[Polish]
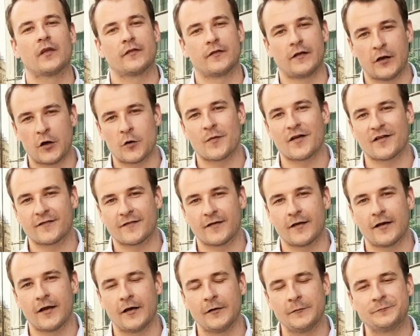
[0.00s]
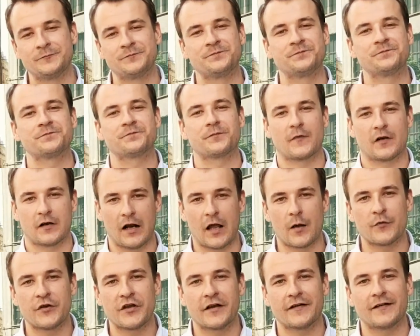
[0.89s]
Znajoma scena?
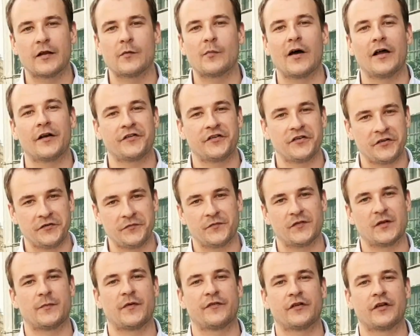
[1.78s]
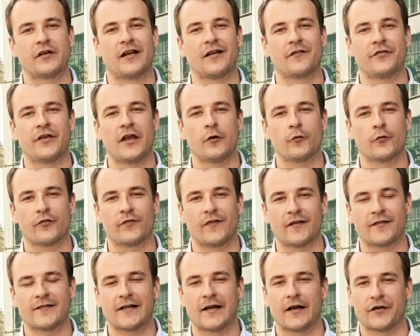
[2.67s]
Dla mnie jak najbardziej, zapewne dla wielu z
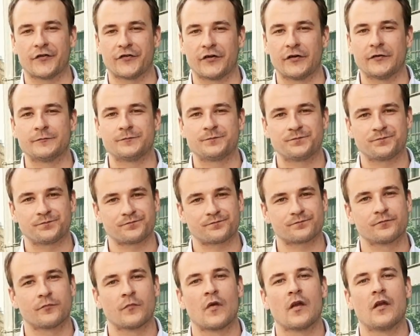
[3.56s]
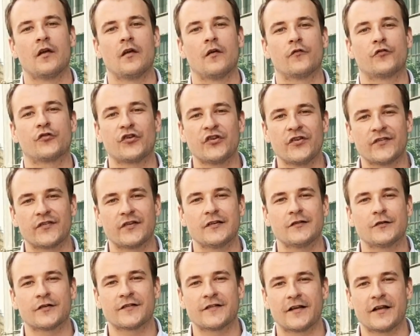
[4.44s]
Was także.
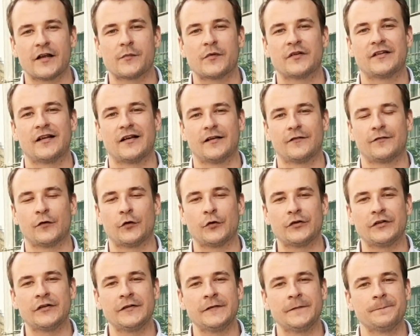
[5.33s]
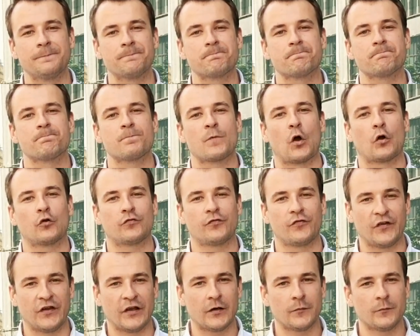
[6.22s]
Wszyscy dostajemy telefony, od
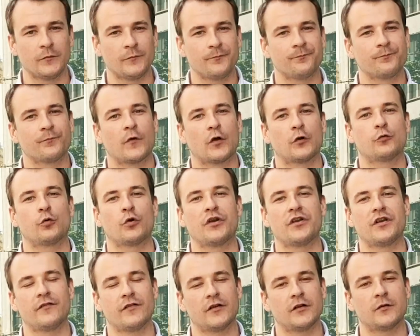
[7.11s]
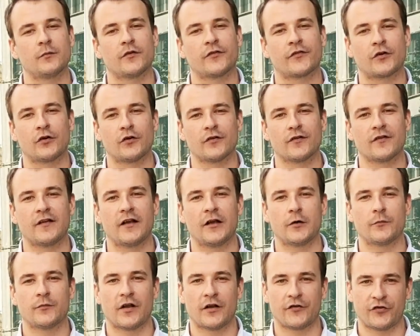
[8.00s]
firm, które nie wiadomo skąd
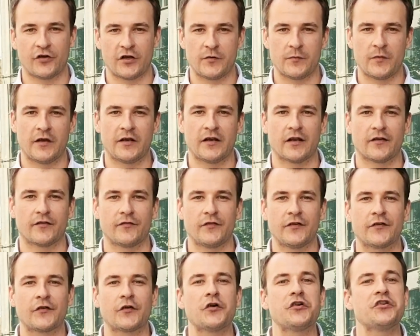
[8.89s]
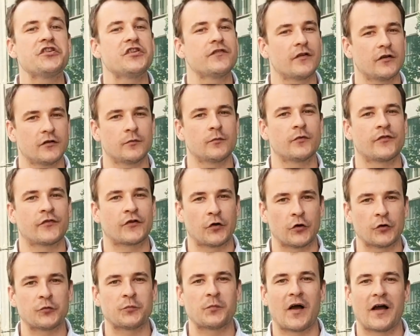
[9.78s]
znają nasze imię i nazwisko i nie wiadomo
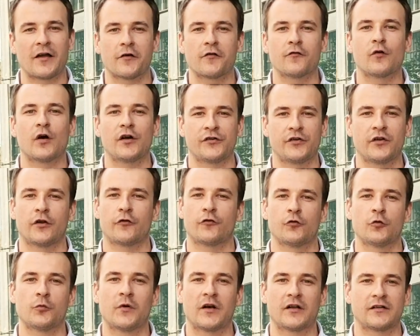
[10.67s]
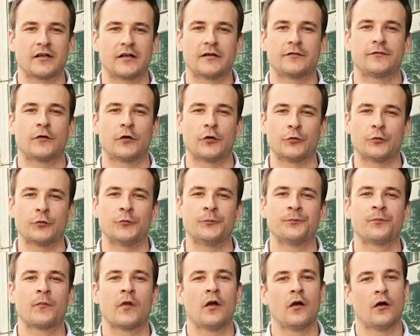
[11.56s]
skąd mają właśnie nasz numer telefonu.
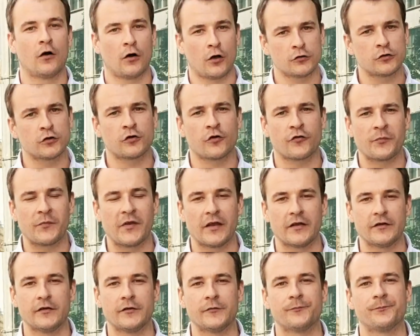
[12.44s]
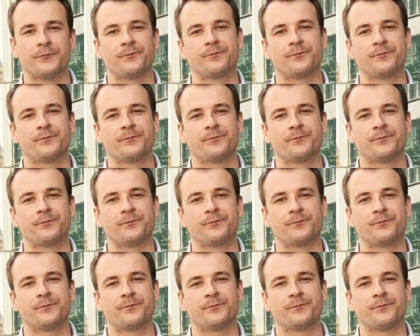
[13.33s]
RODO to zmieni.